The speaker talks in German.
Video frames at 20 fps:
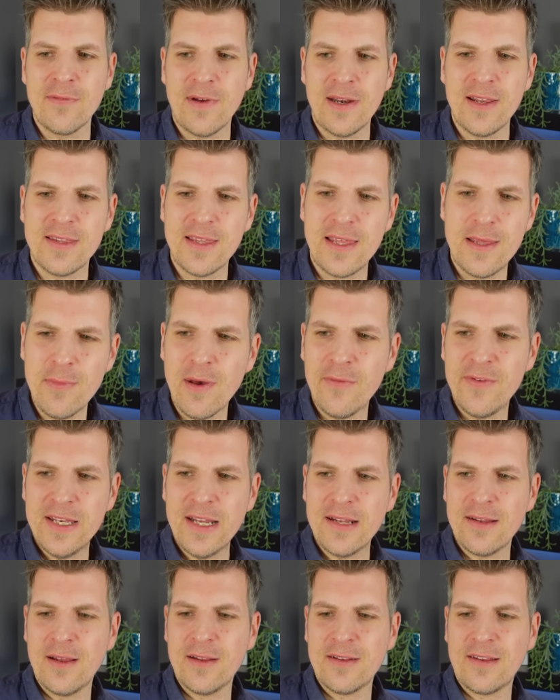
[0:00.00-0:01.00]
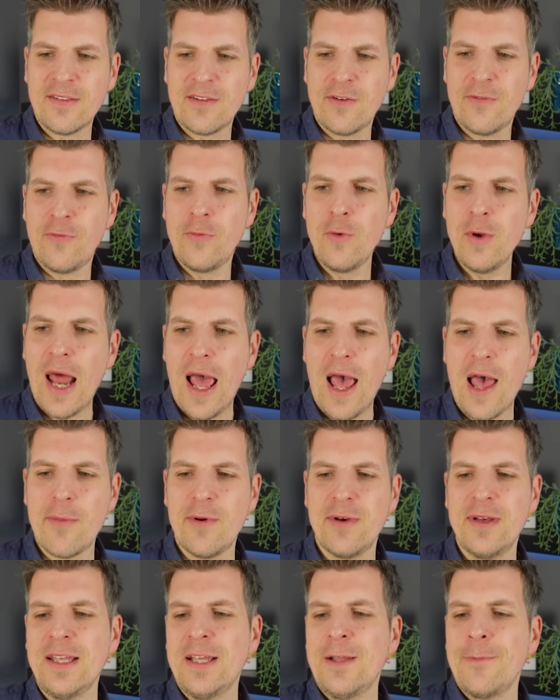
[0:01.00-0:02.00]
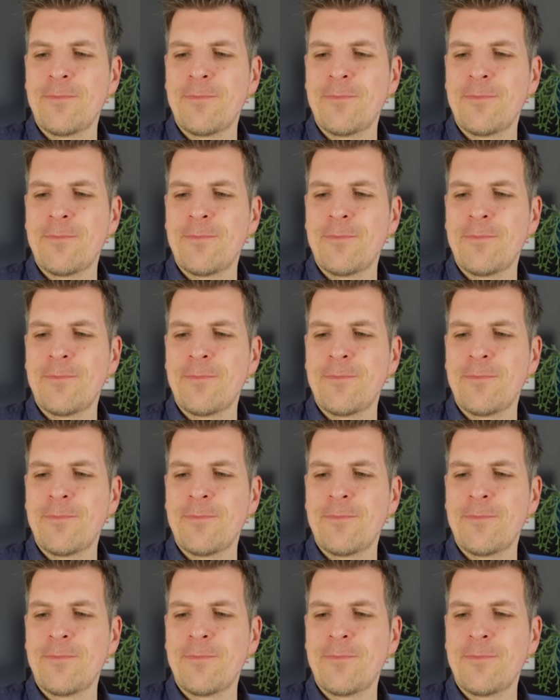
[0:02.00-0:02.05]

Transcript: weil ich immer wieder das Gefühl habe,